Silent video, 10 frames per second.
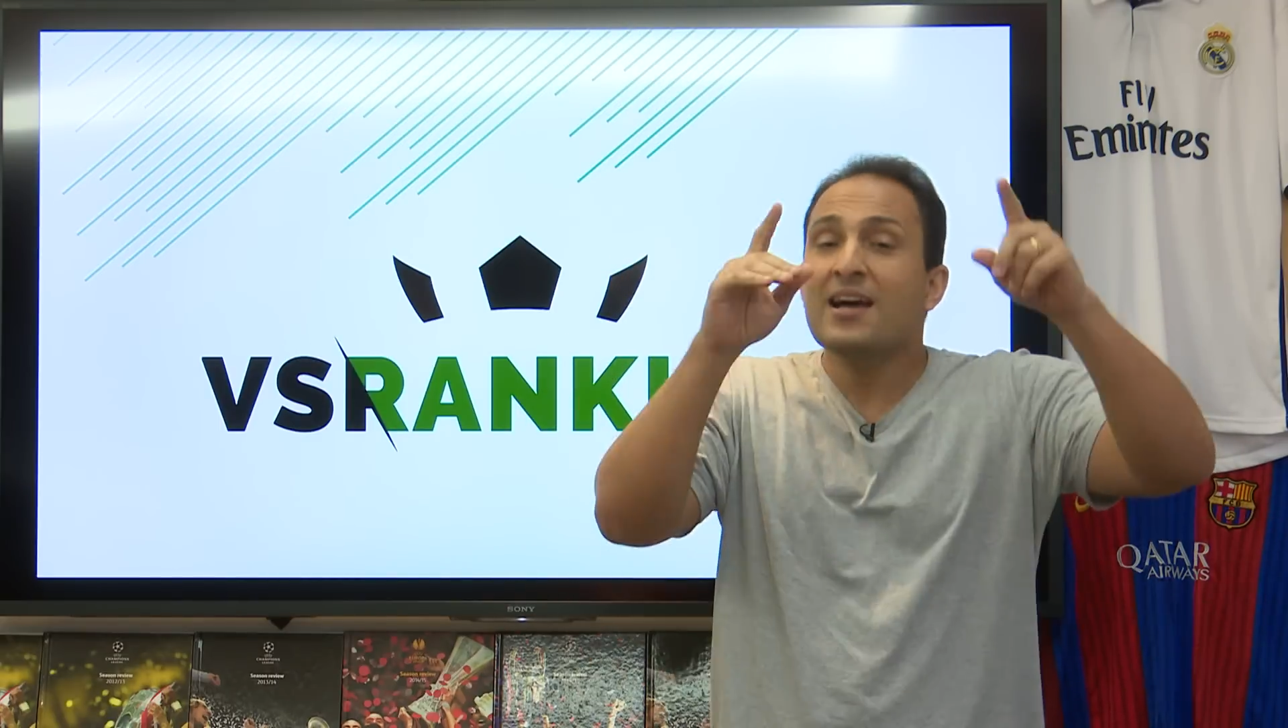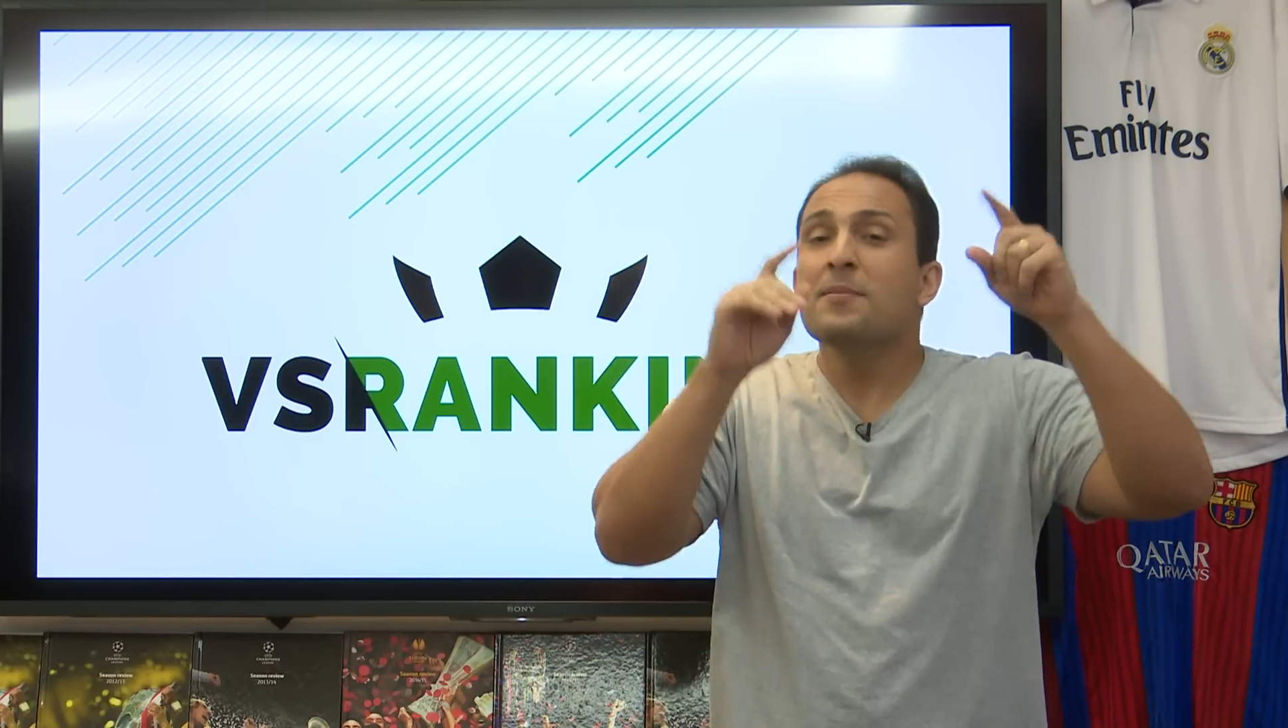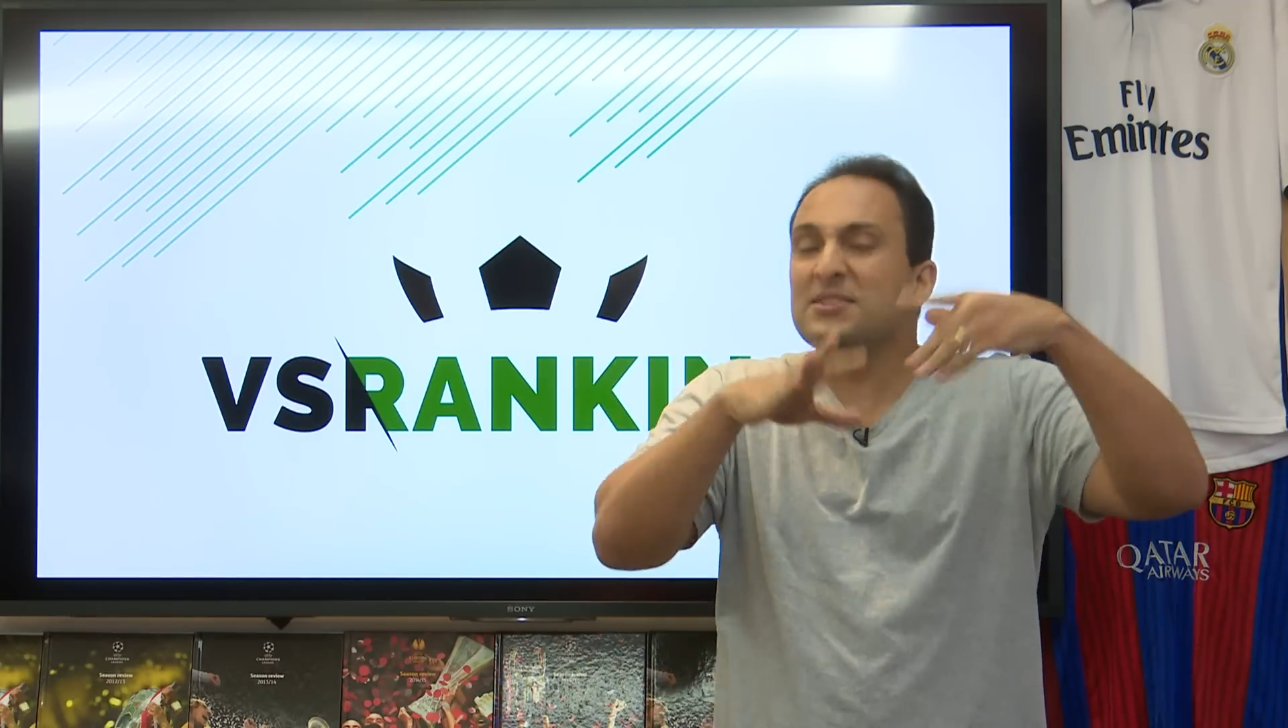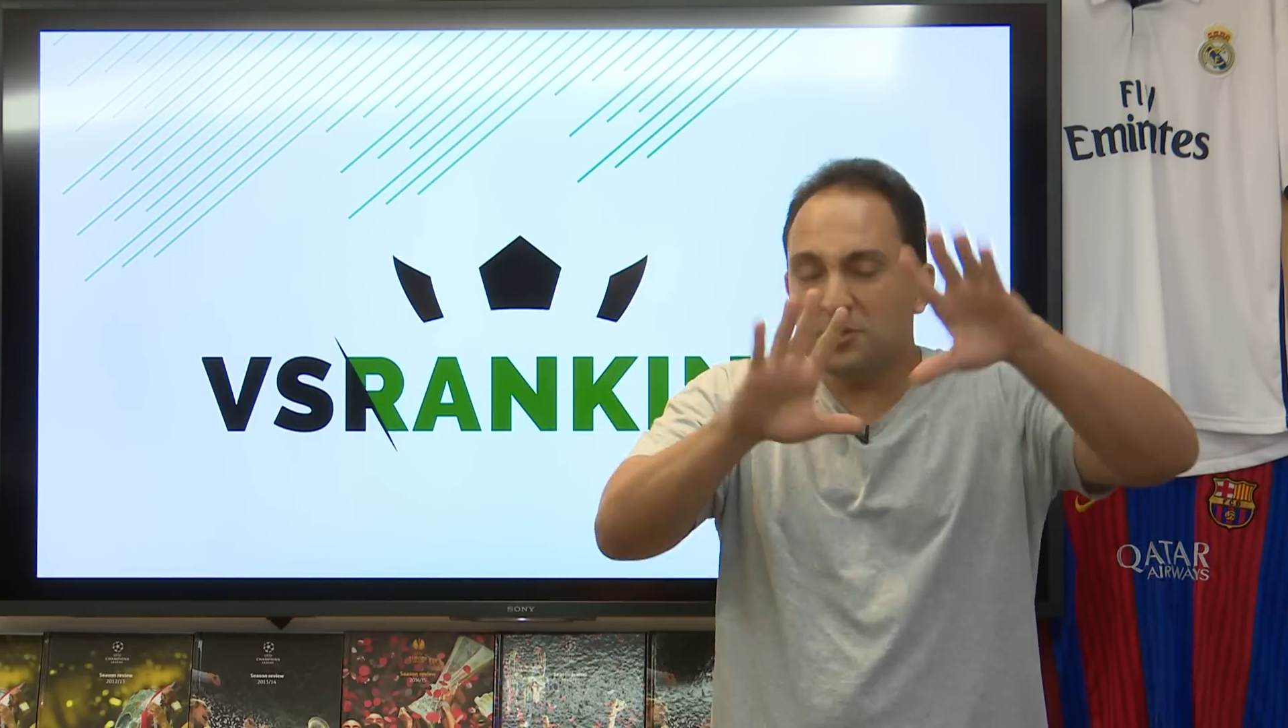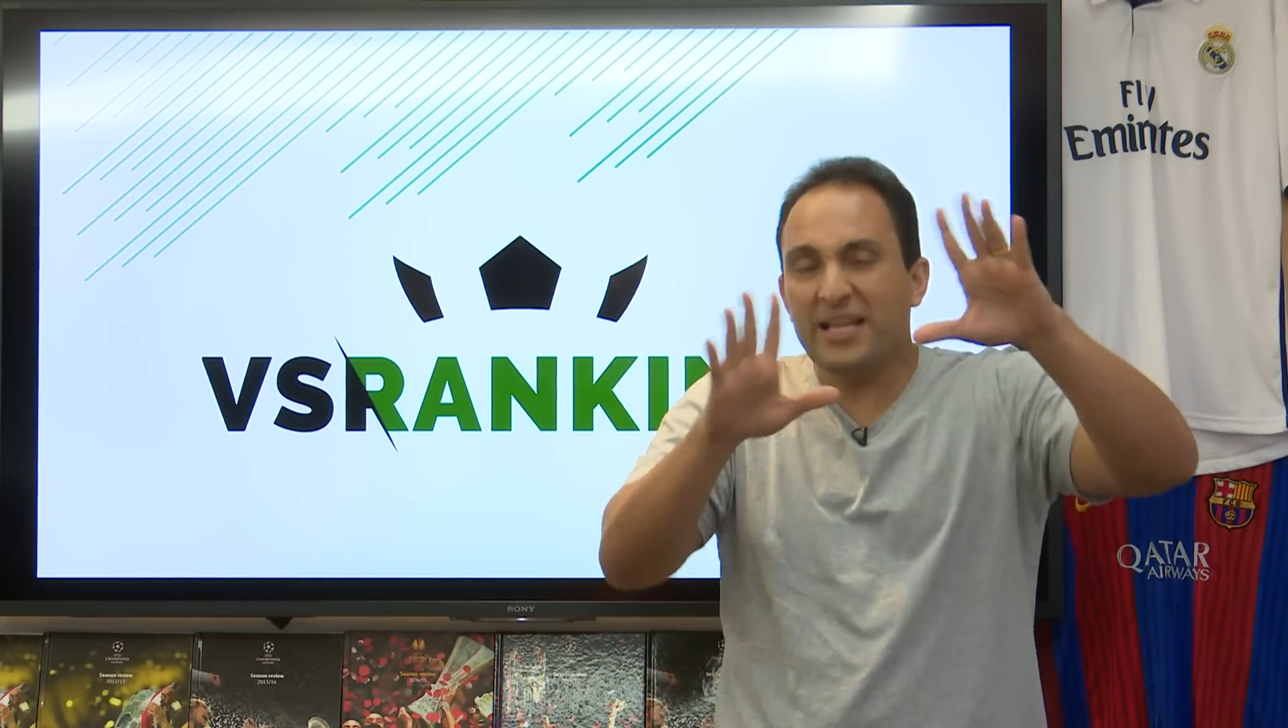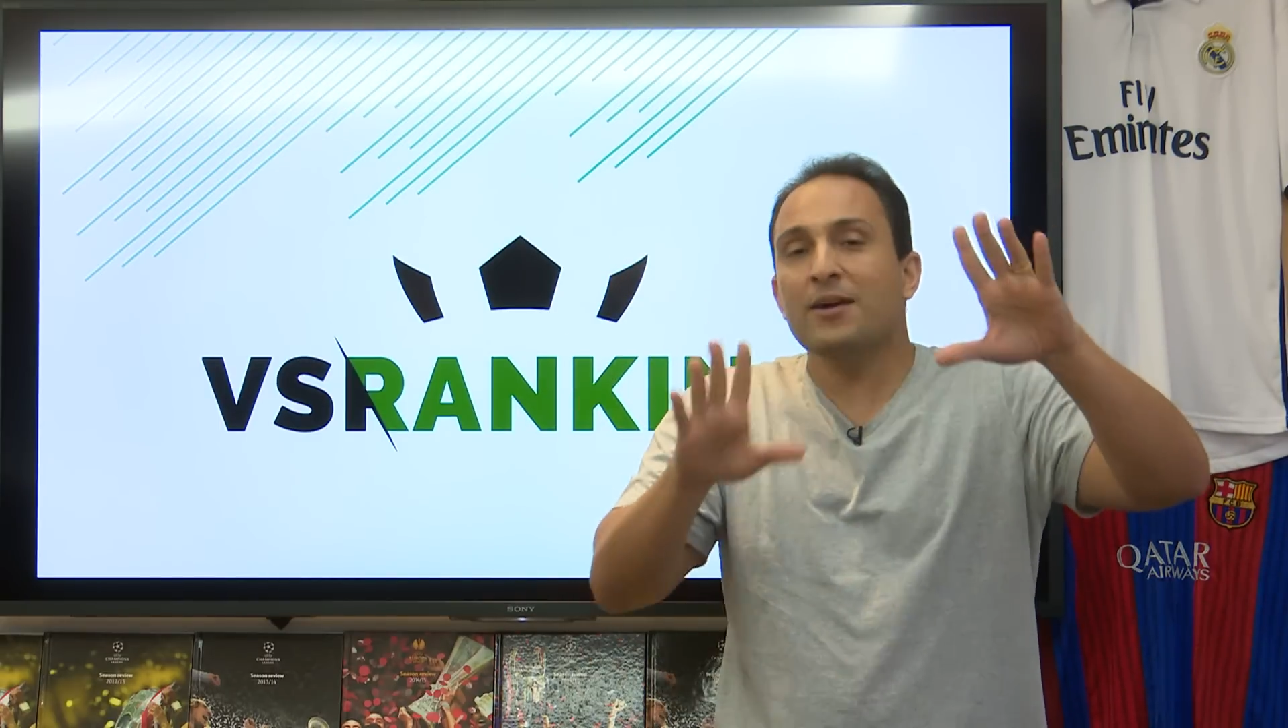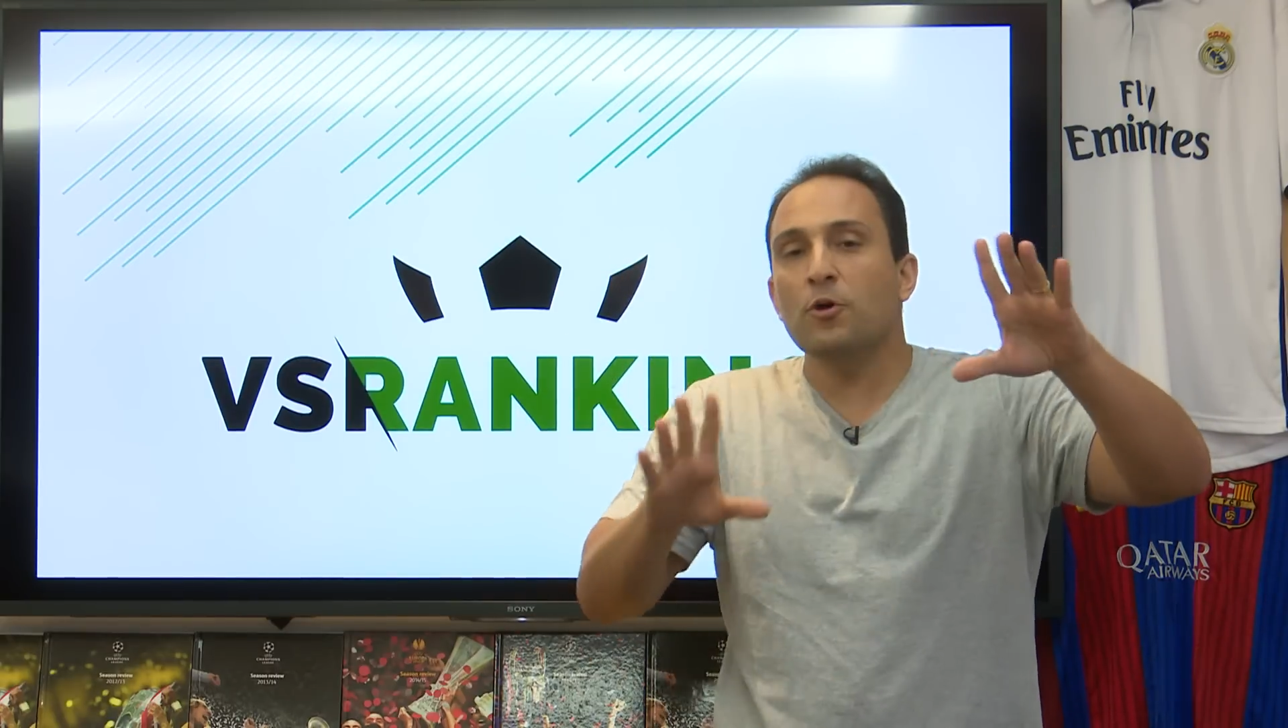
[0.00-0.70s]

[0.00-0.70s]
mas eu nem